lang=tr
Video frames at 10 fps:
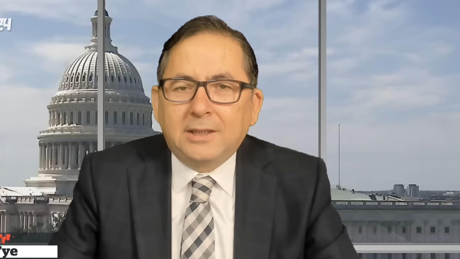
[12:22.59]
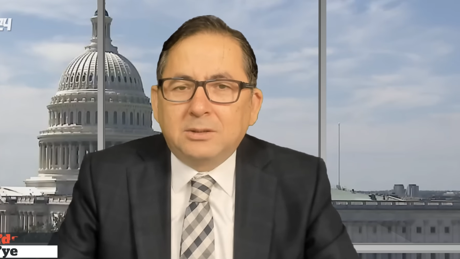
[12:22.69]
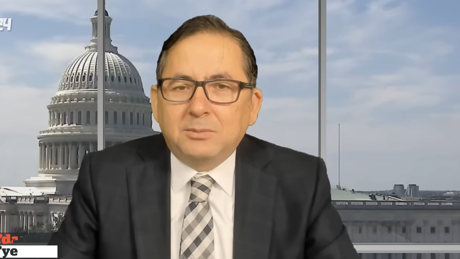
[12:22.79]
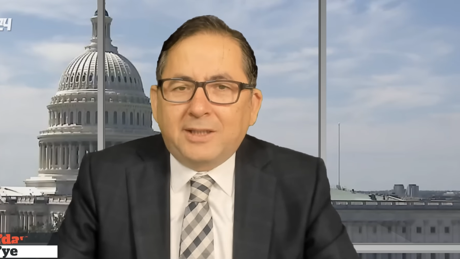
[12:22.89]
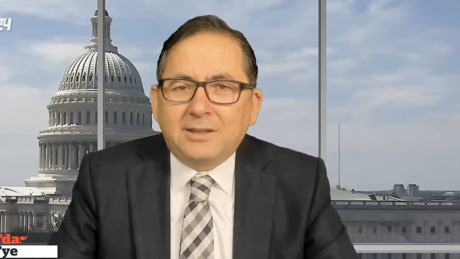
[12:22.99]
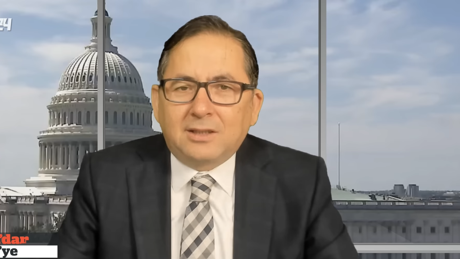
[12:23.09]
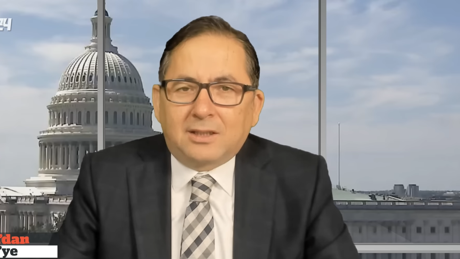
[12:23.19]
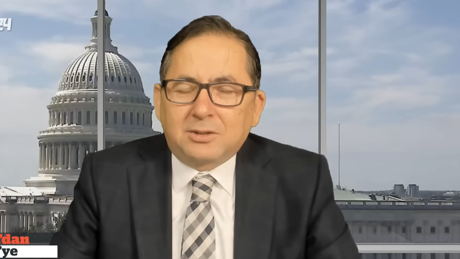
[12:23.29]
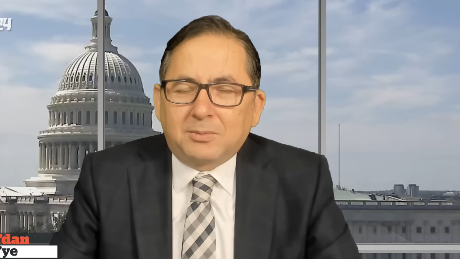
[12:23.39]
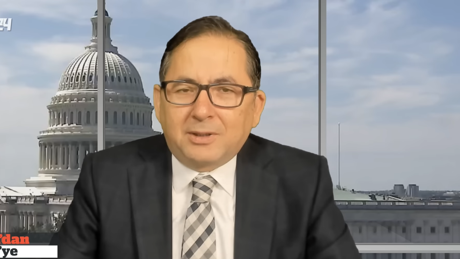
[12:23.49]
Şimdi aynı
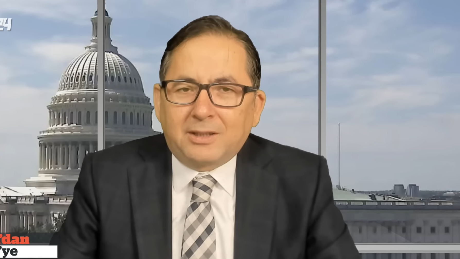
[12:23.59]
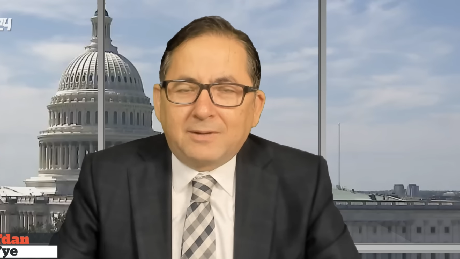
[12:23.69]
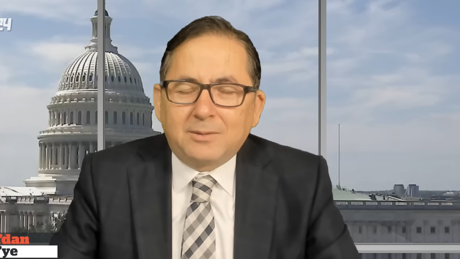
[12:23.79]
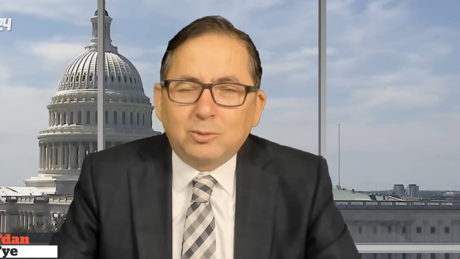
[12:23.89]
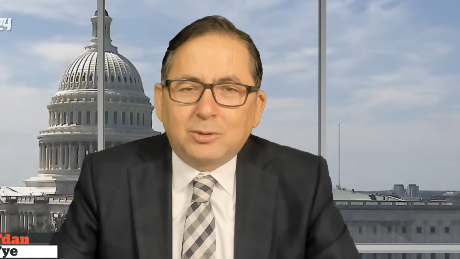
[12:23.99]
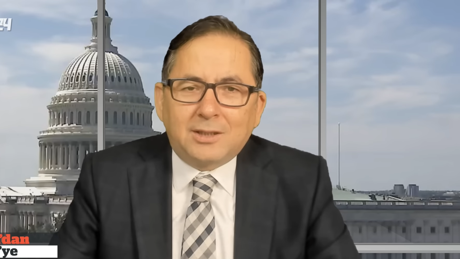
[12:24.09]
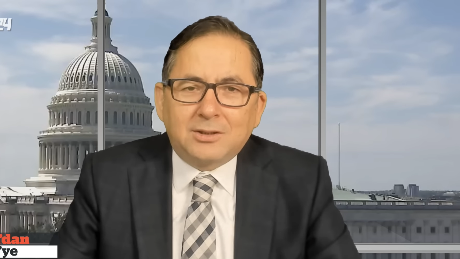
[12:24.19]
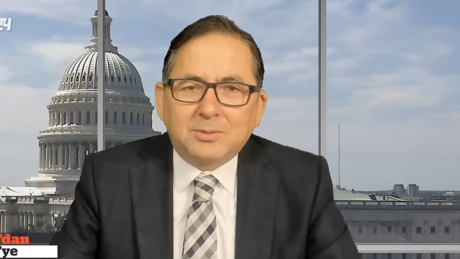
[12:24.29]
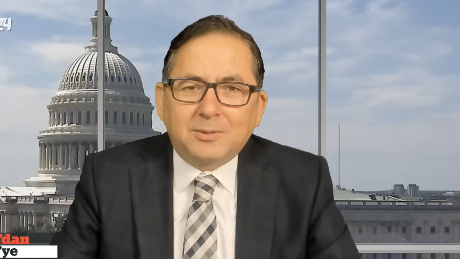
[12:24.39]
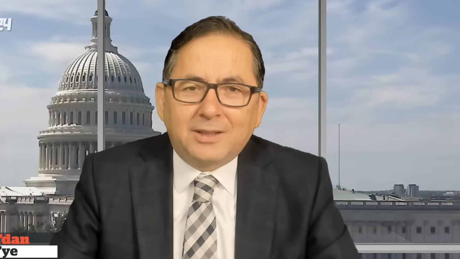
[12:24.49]
tartışmalar var. Bu
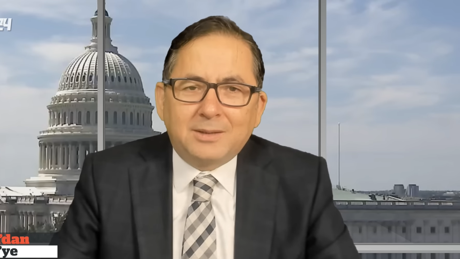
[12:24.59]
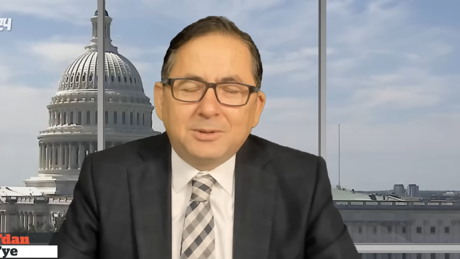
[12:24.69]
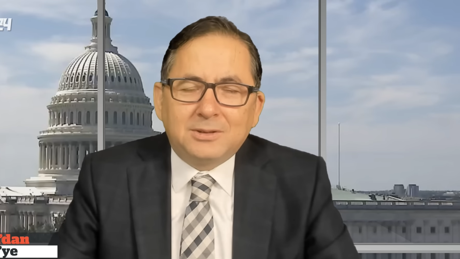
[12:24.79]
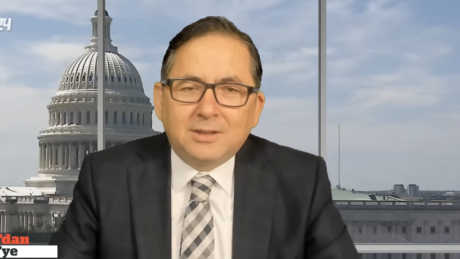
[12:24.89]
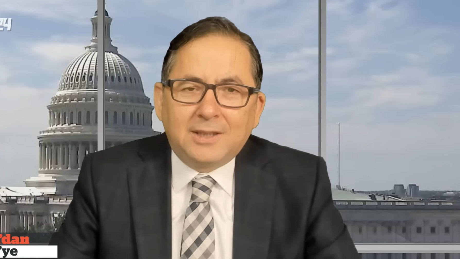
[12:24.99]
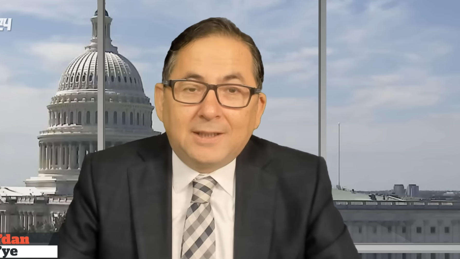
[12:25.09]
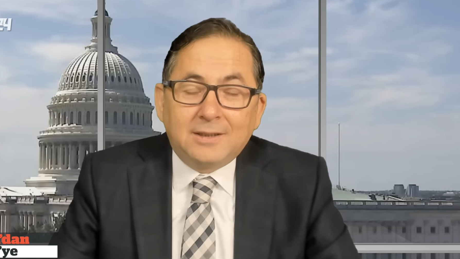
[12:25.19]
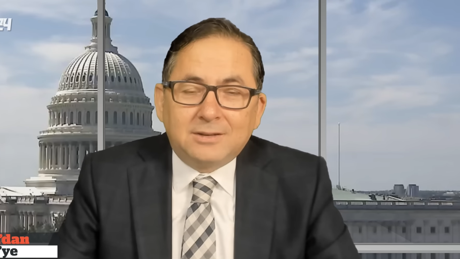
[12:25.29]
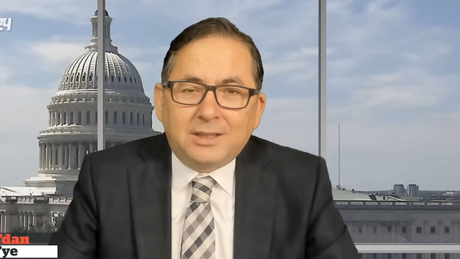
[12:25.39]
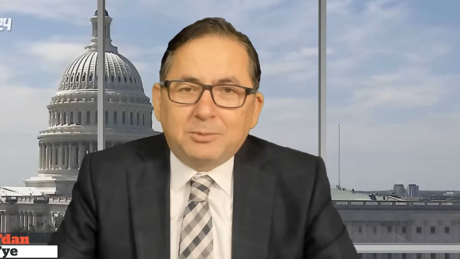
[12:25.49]
tartışmalara bir
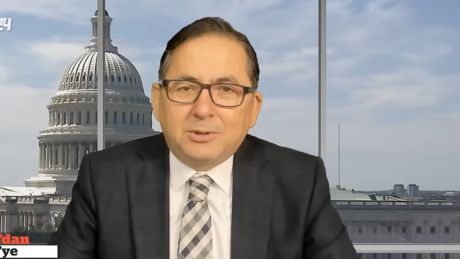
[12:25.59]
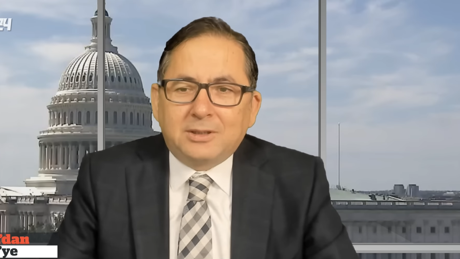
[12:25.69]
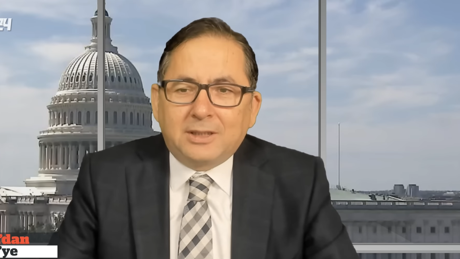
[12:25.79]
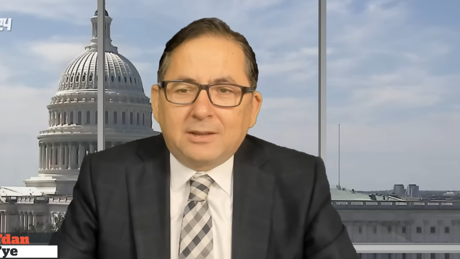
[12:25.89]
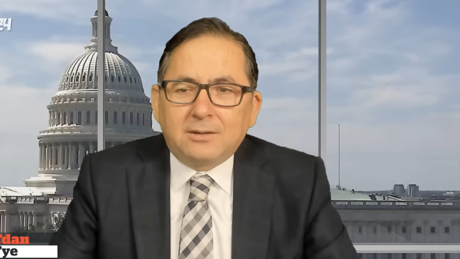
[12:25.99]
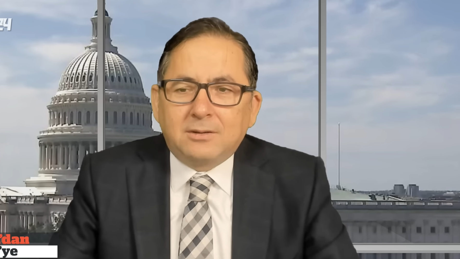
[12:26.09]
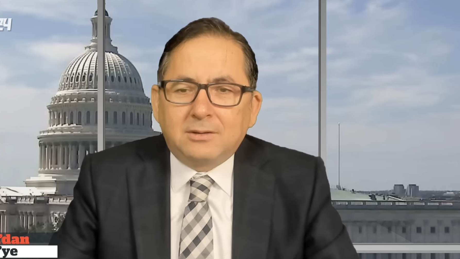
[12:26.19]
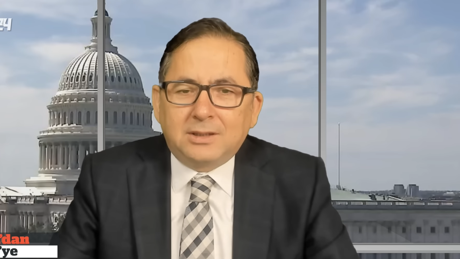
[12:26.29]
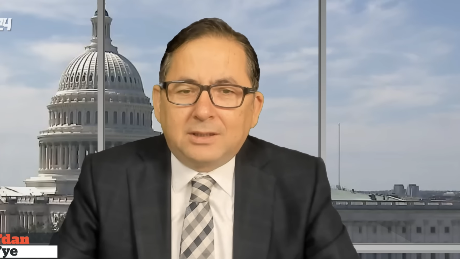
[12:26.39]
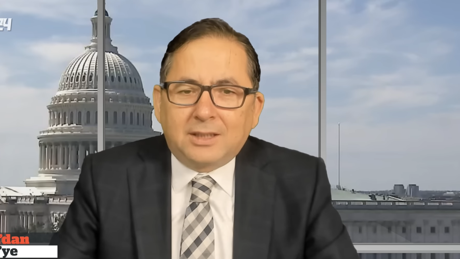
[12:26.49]
tepki de e,
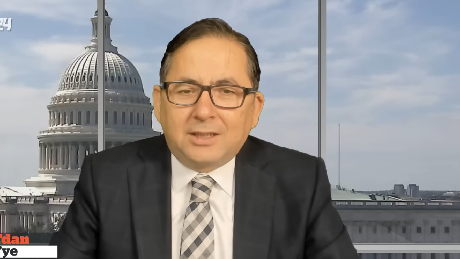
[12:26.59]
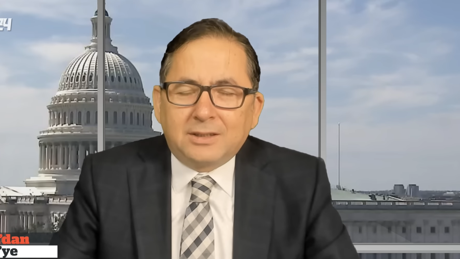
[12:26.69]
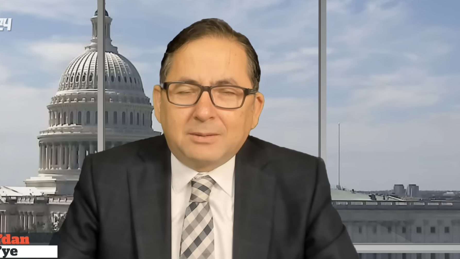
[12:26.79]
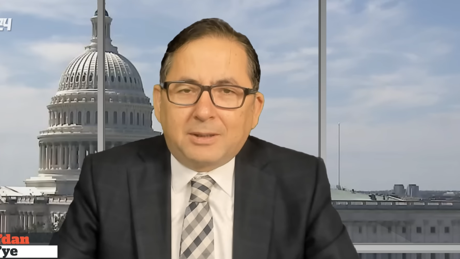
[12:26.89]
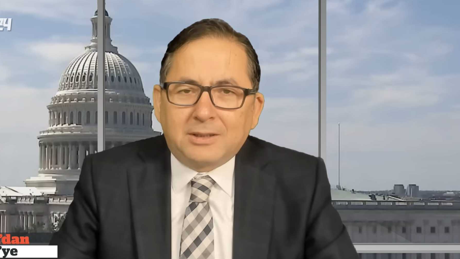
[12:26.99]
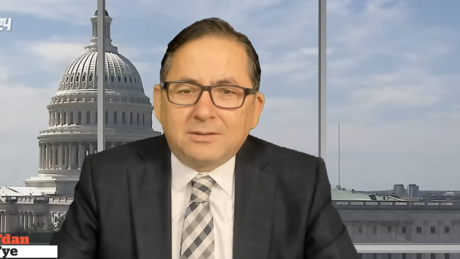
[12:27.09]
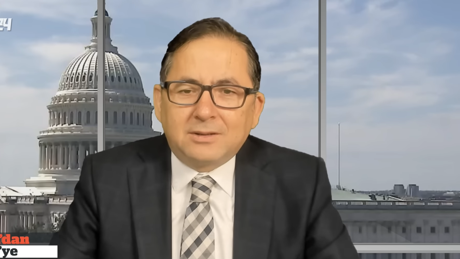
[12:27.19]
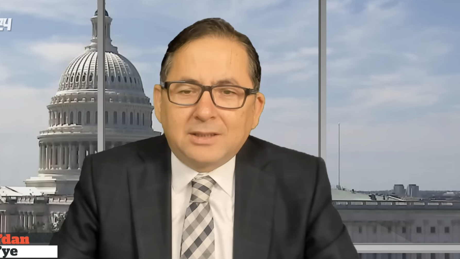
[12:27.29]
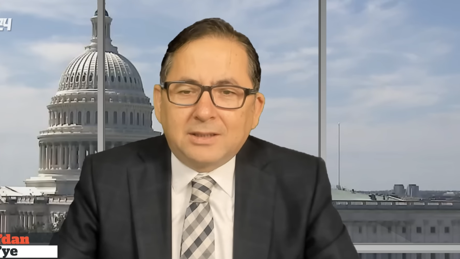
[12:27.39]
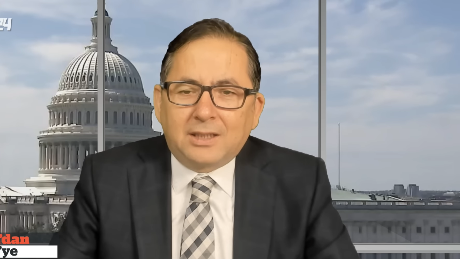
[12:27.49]
yine Gelecek
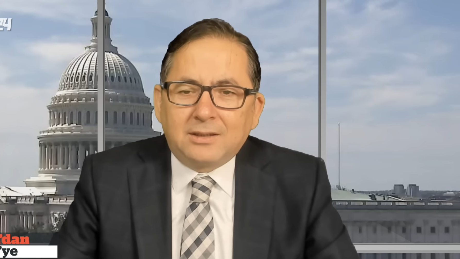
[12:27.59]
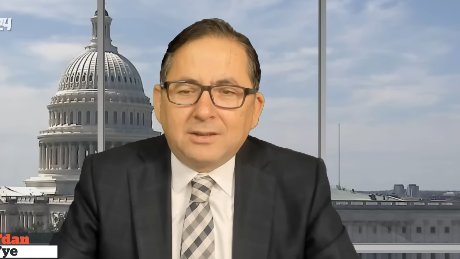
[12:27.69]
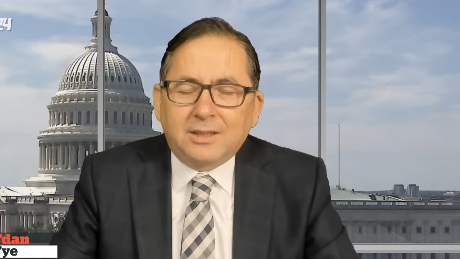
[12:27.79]
Partisi'nden geldi.